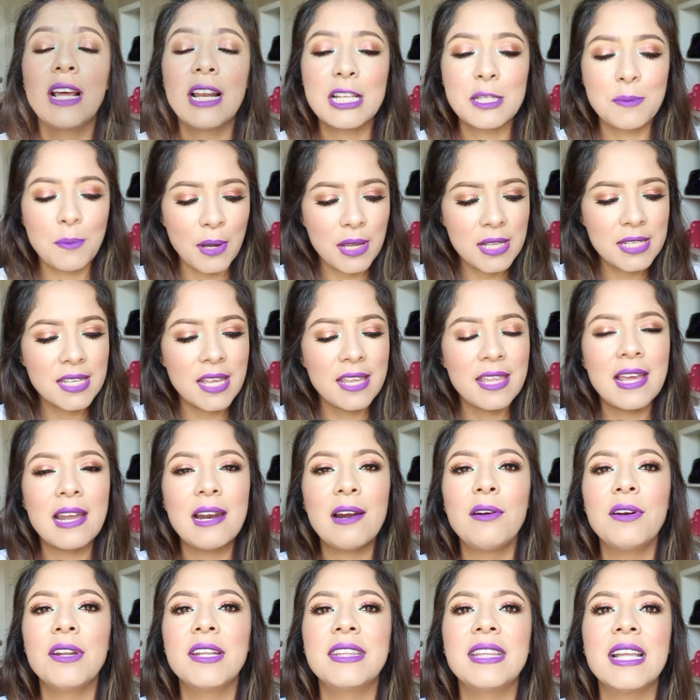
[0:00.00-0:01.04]
que les voy a enseñar
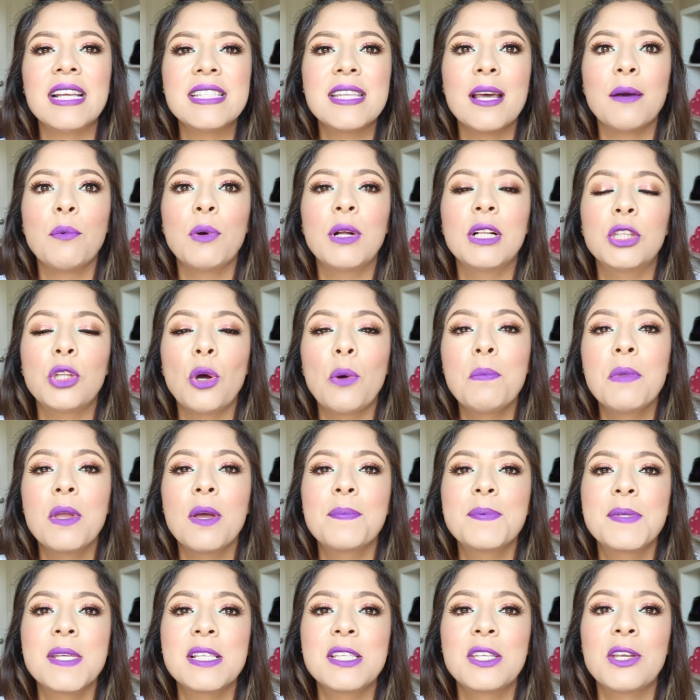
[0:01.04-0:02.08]
ahorita se ha vuelto mi
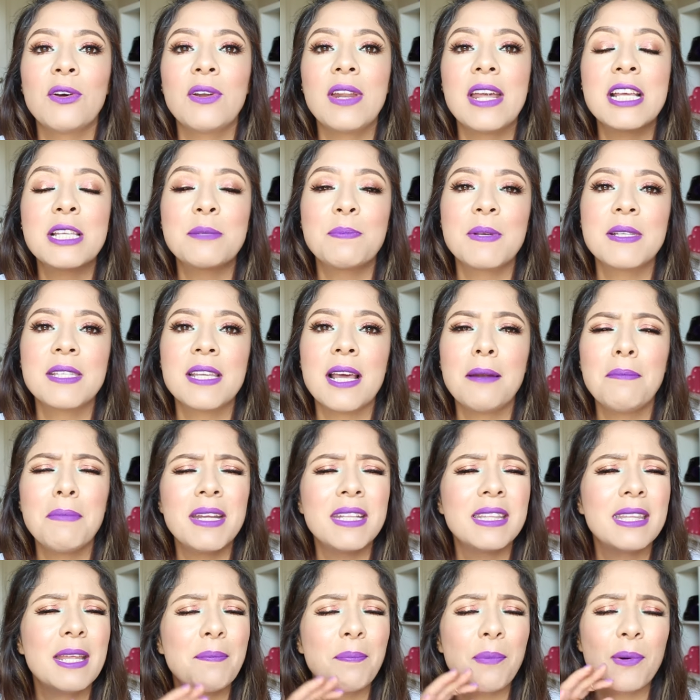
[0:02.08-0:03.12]
obsesión,
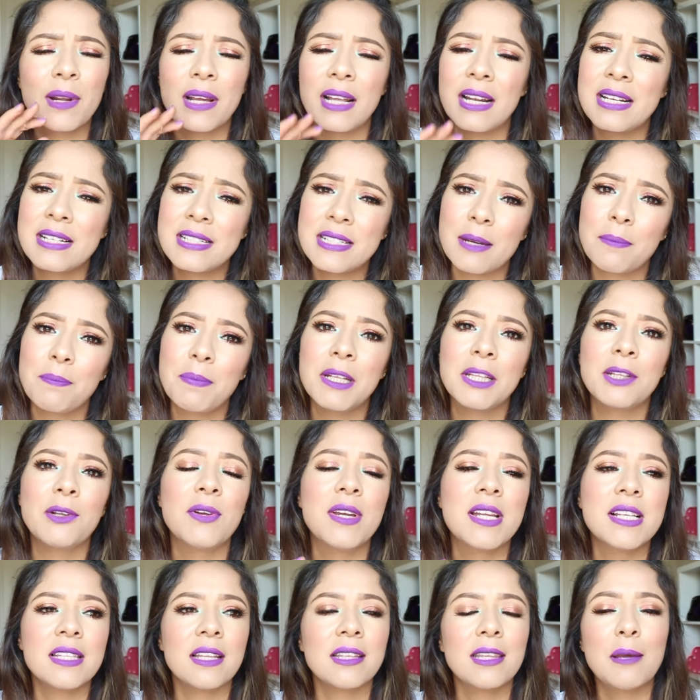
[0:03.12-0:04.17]
especialmente porque les repito,
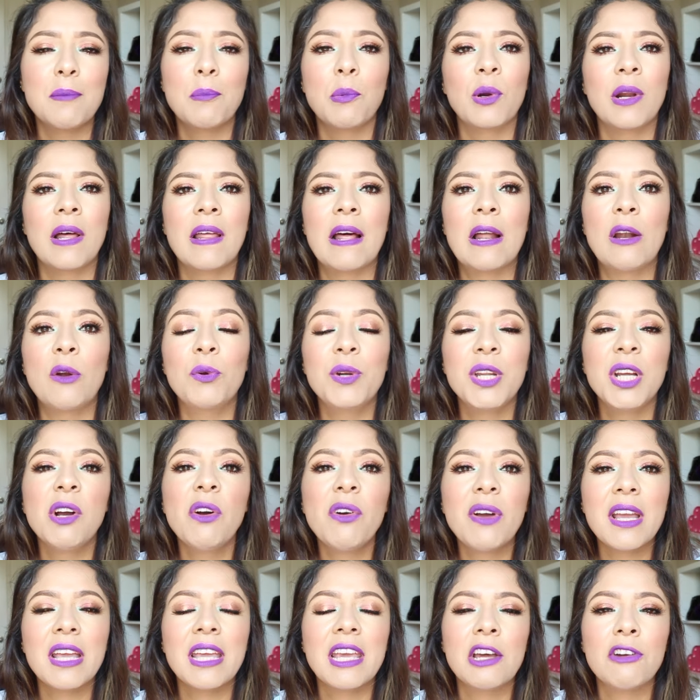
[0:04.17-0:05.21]
en esta temporada lo
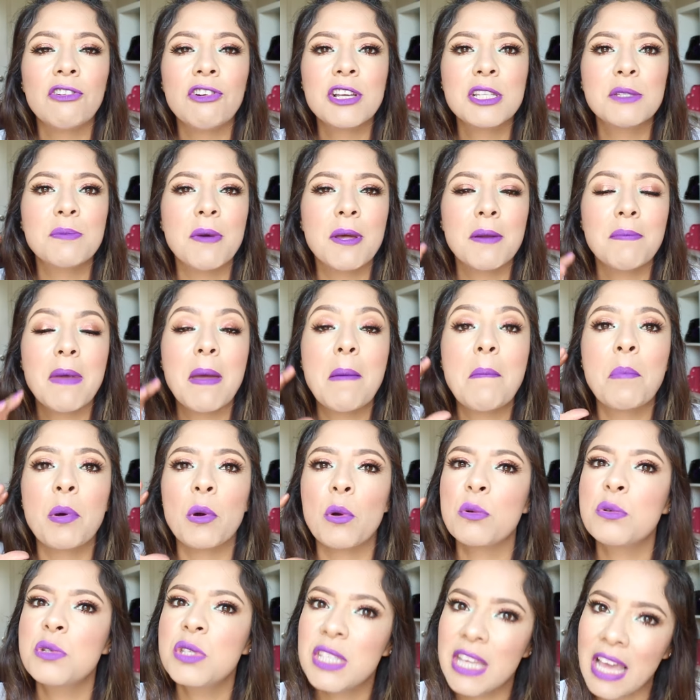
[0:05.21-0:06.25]
único que quiero es verme
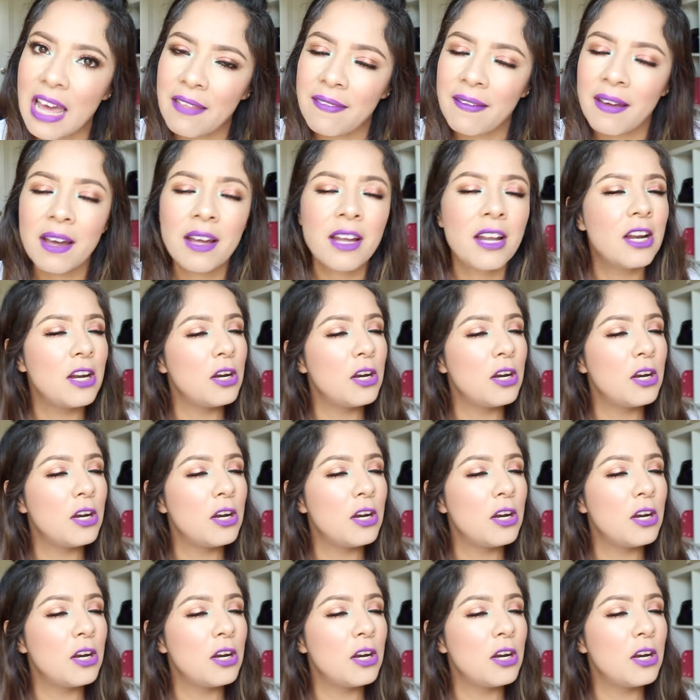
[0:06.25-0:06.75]
bronceada.